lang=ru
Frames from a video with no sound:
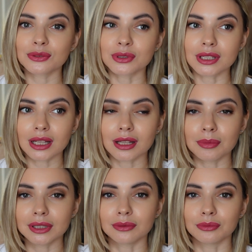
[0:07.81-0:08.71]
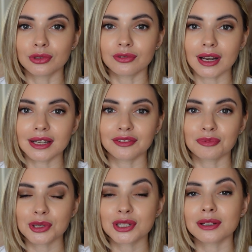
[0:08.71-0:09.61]
узнала об этом буквально в
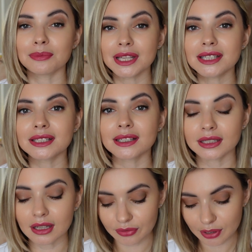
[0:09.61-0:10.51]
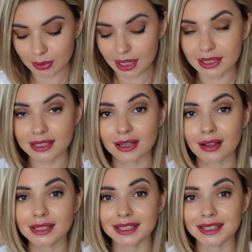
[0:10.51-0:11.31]
прошлом месяце, когда оформляла заказ.